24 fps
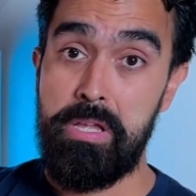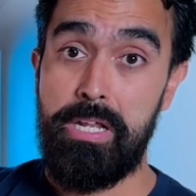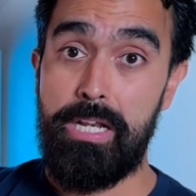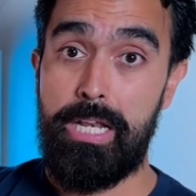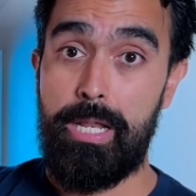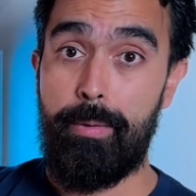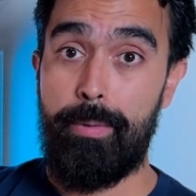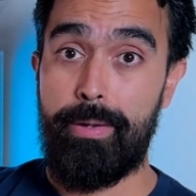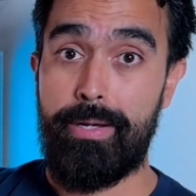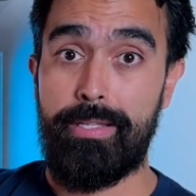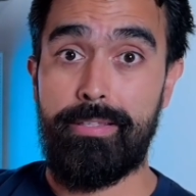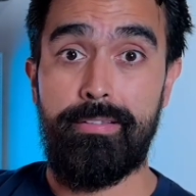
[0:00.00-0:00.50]

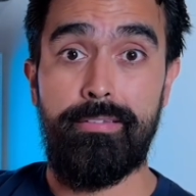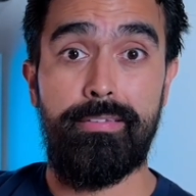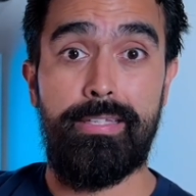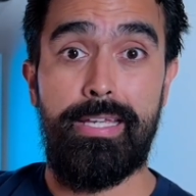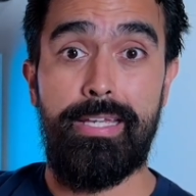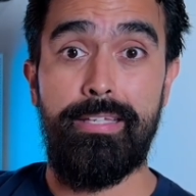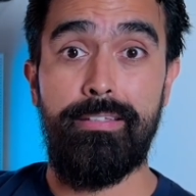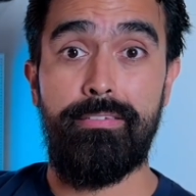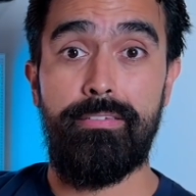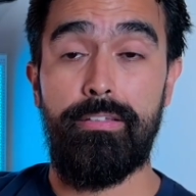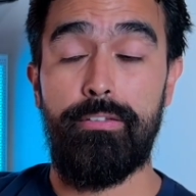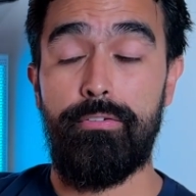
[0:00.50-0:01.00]
La verdad es
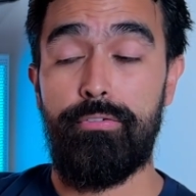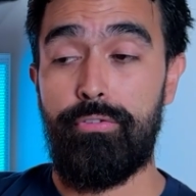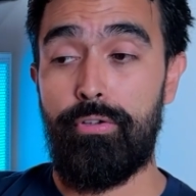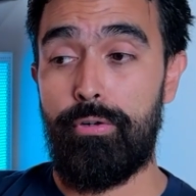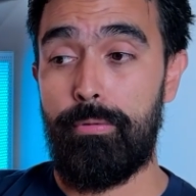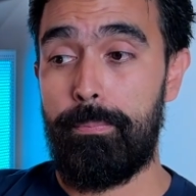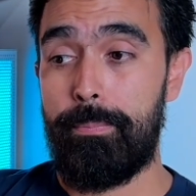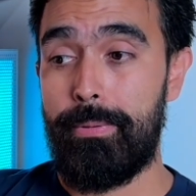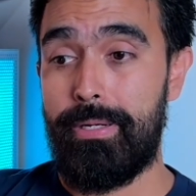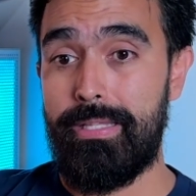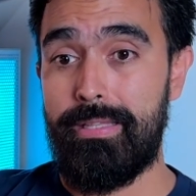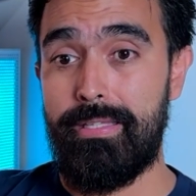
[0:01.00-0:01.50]
que es
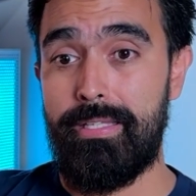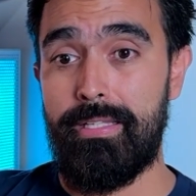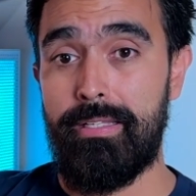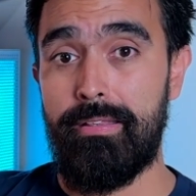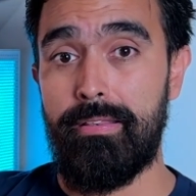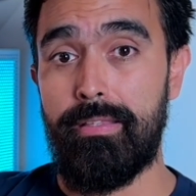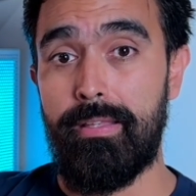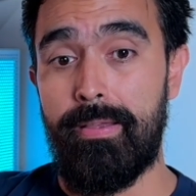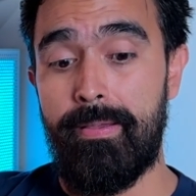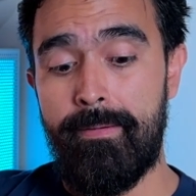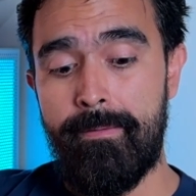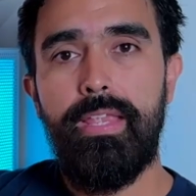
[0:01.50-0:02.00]

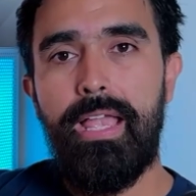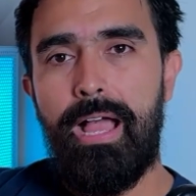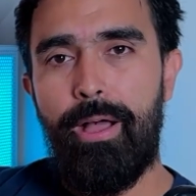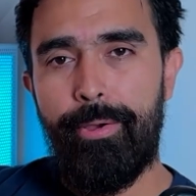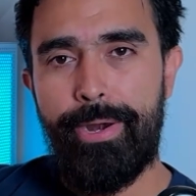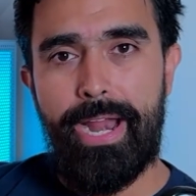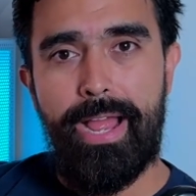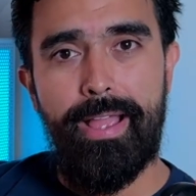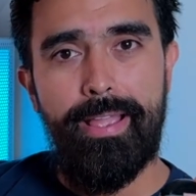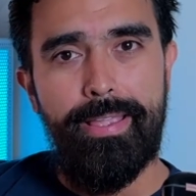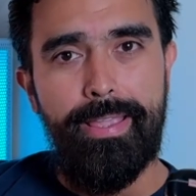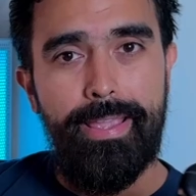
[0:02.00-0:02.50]
sorprendente.
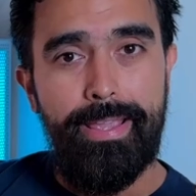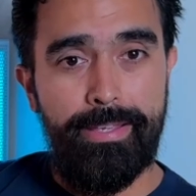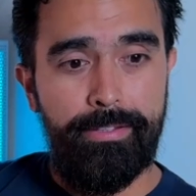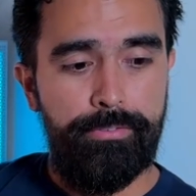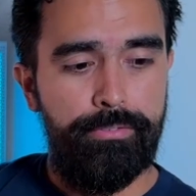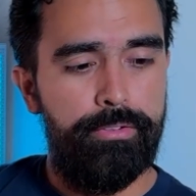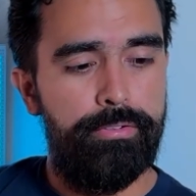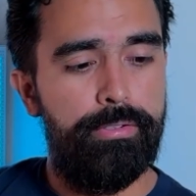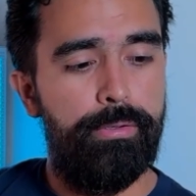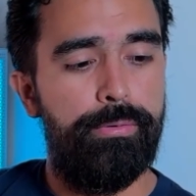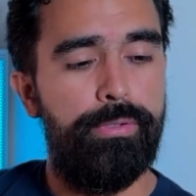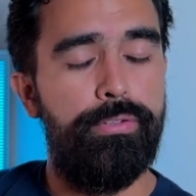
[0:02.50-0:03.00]
Ahora,
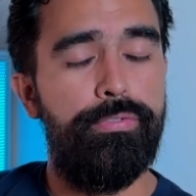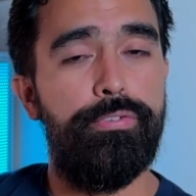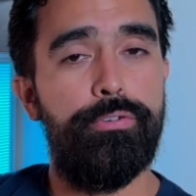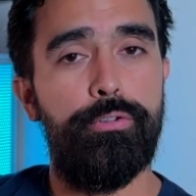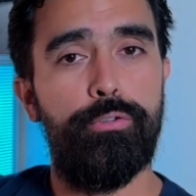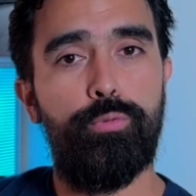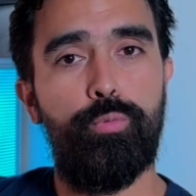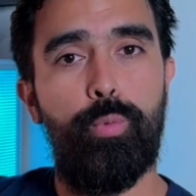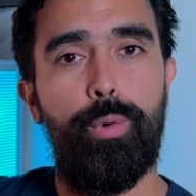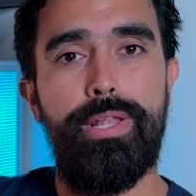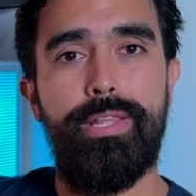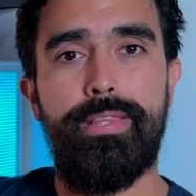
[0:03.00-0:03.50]
estos
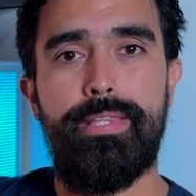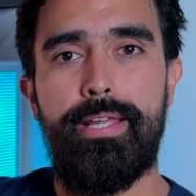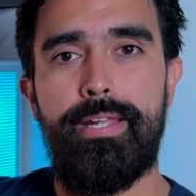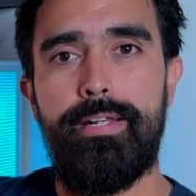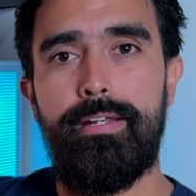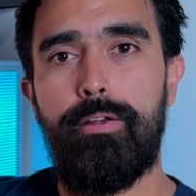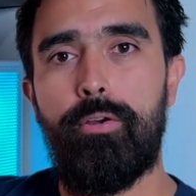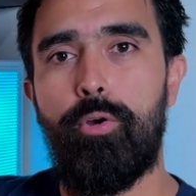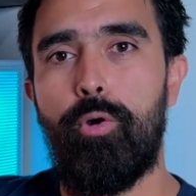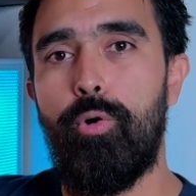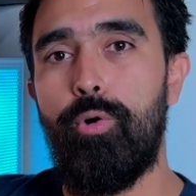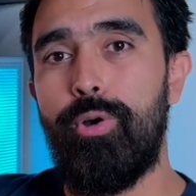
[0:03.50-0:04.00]
audífonos
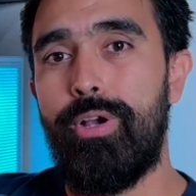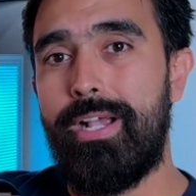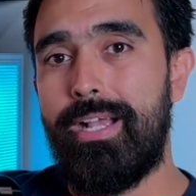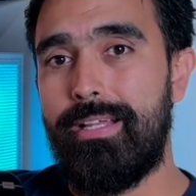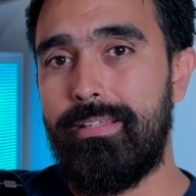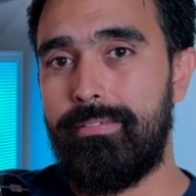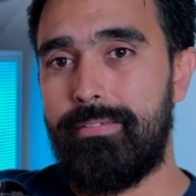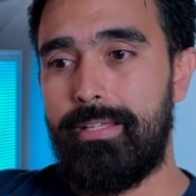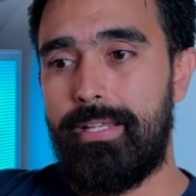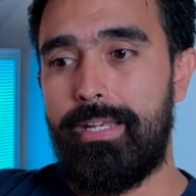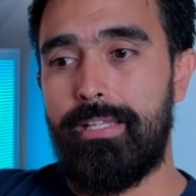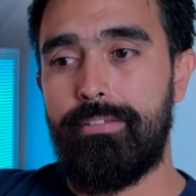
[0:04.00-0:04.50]
cuentan con
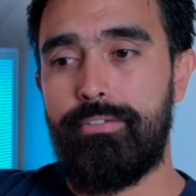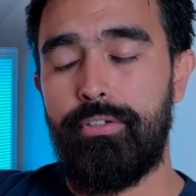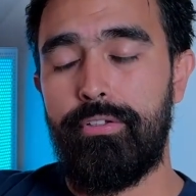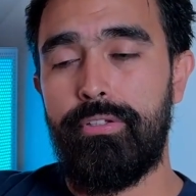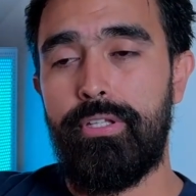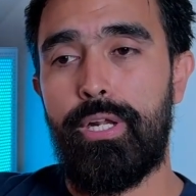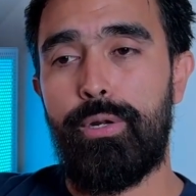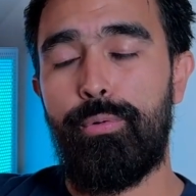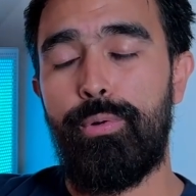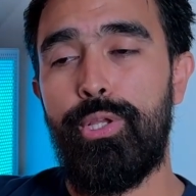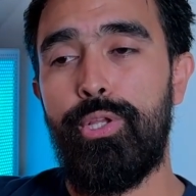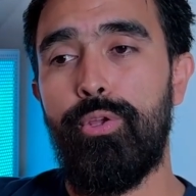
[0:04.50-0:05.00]
cancelación
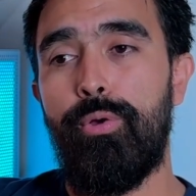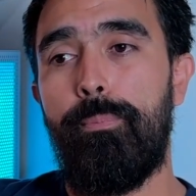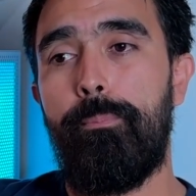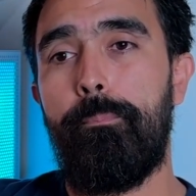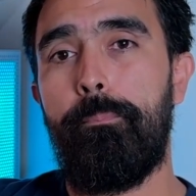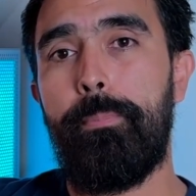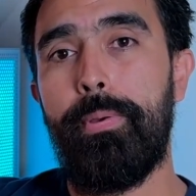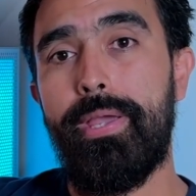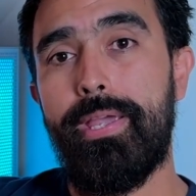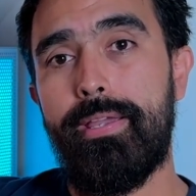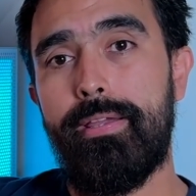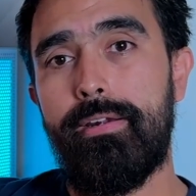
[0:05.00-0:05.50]
de ruido,
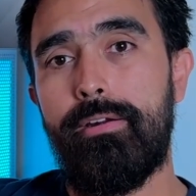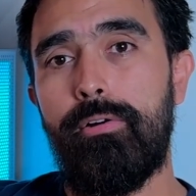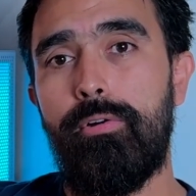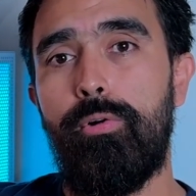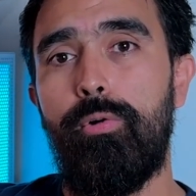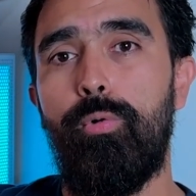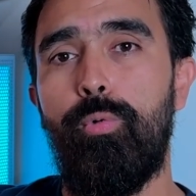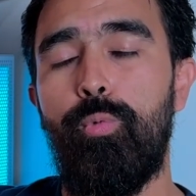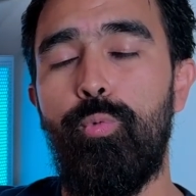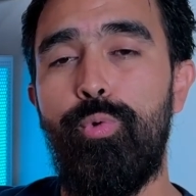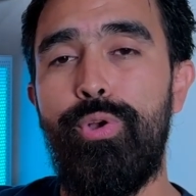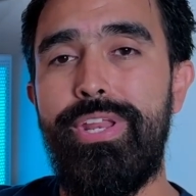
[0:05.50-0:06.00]

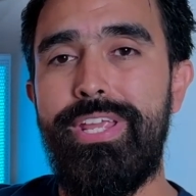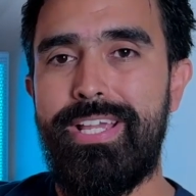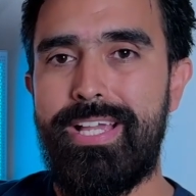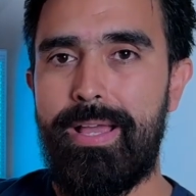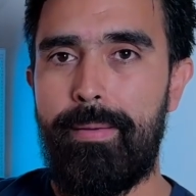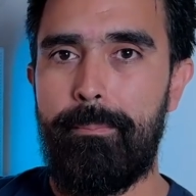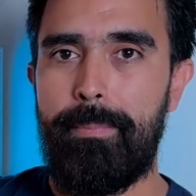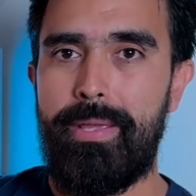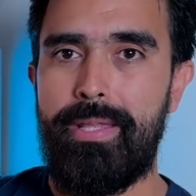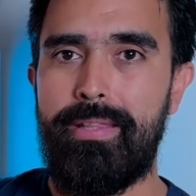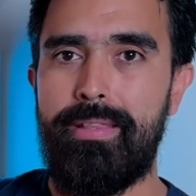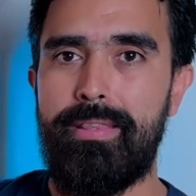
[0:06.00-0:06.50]
pero
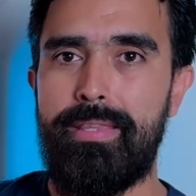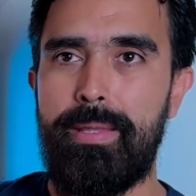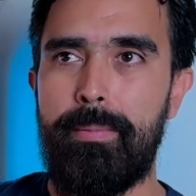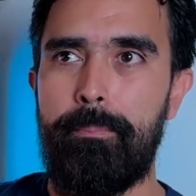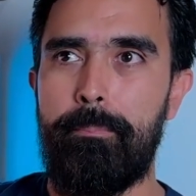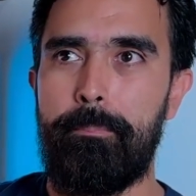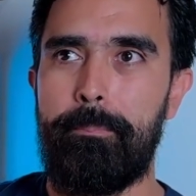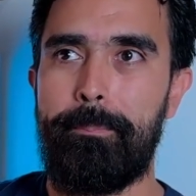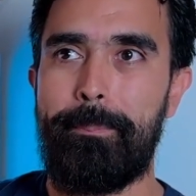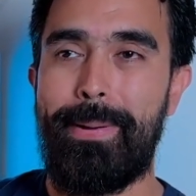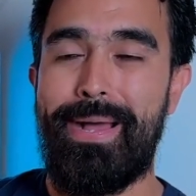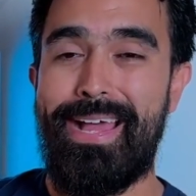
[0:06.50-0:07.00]
únicamente
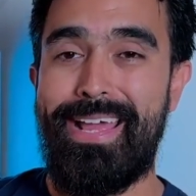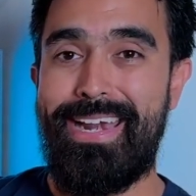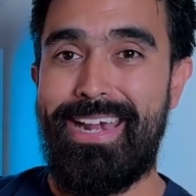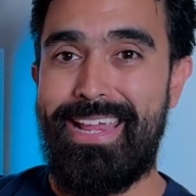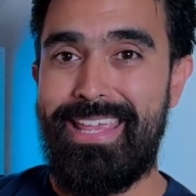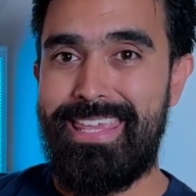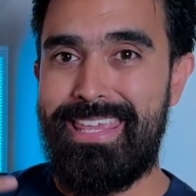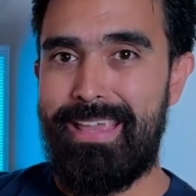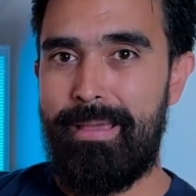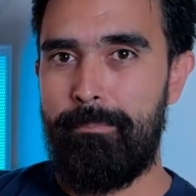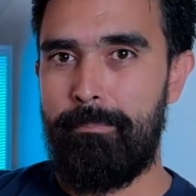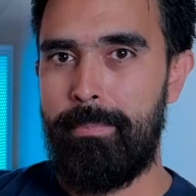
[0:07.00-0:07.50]
para
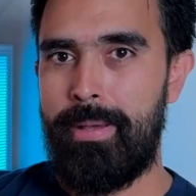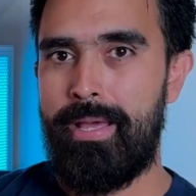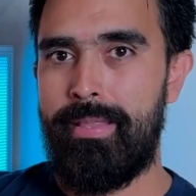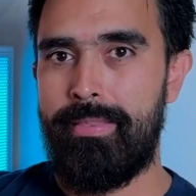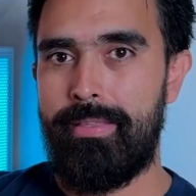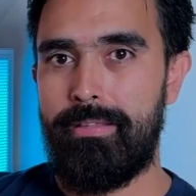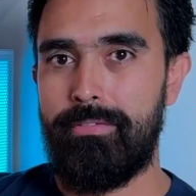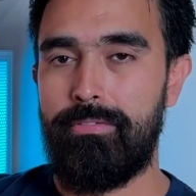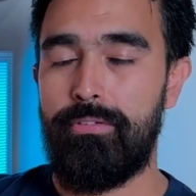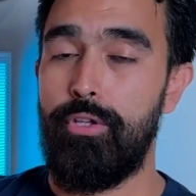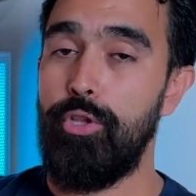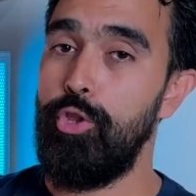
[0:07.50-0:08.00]

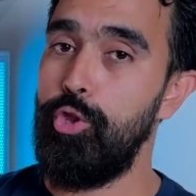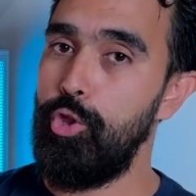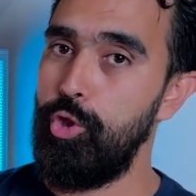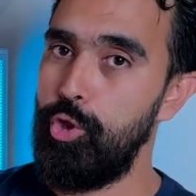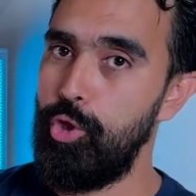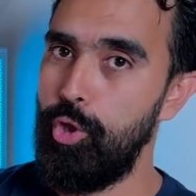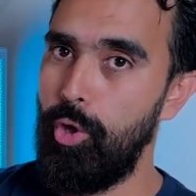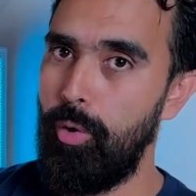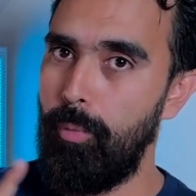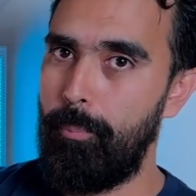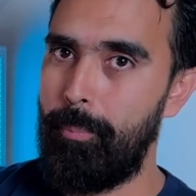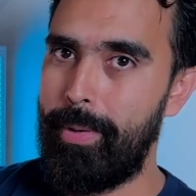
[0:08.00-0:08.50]
llamadas,
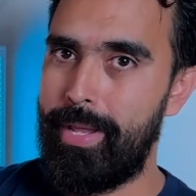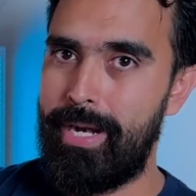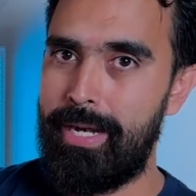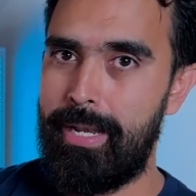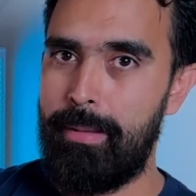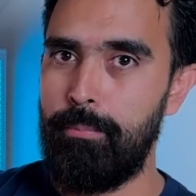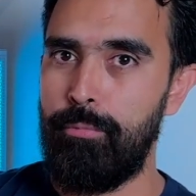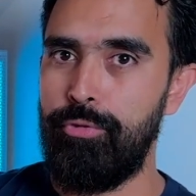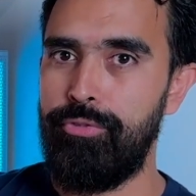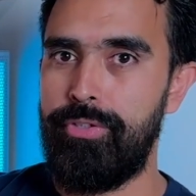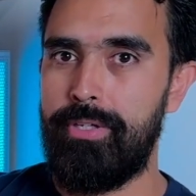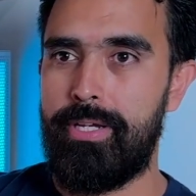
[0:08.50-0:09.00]
no para la
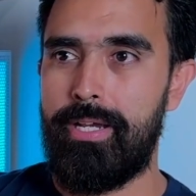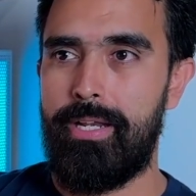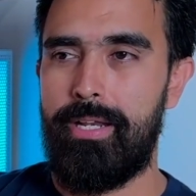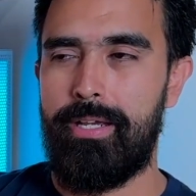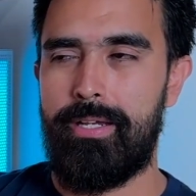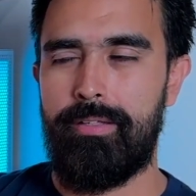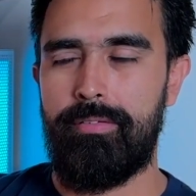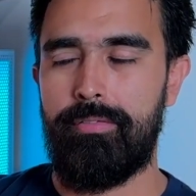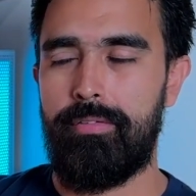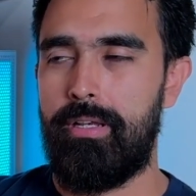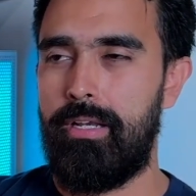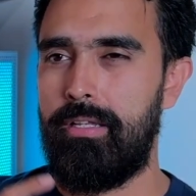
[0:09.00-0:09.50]
música. La
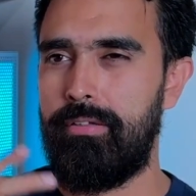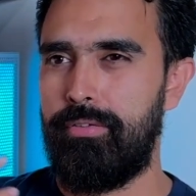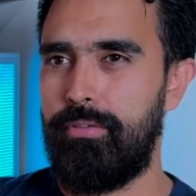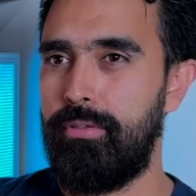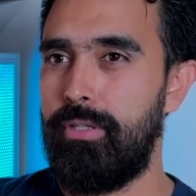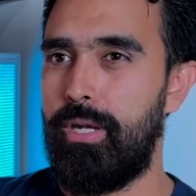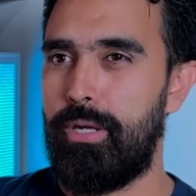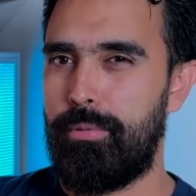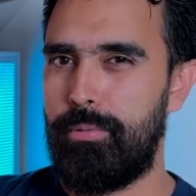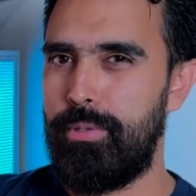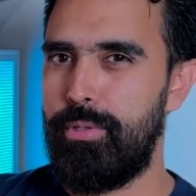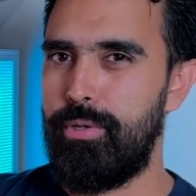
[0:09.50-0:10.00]
cancelación
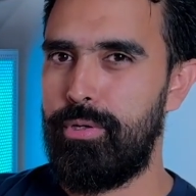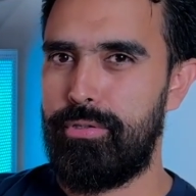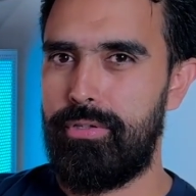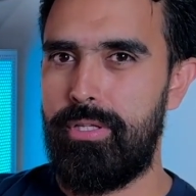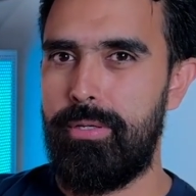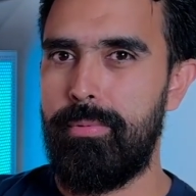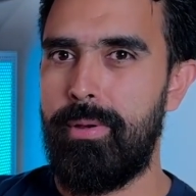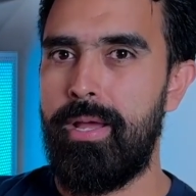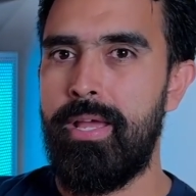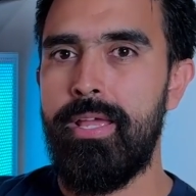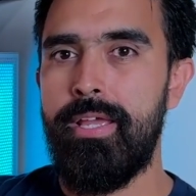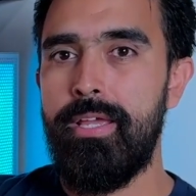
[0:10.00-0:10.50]
de ruido
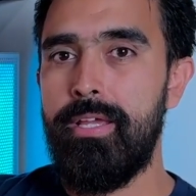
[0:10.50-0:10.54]
activa